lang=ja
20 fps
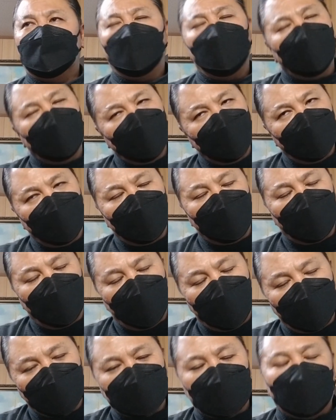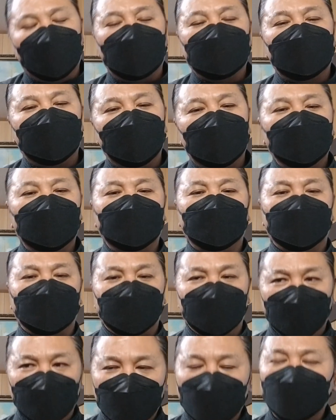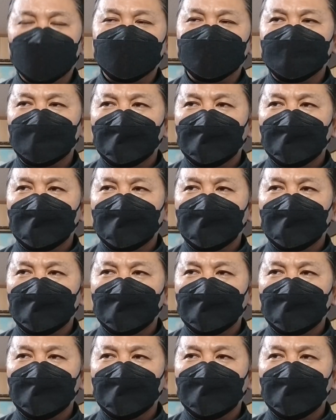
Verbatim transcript: 結構様々なんですよね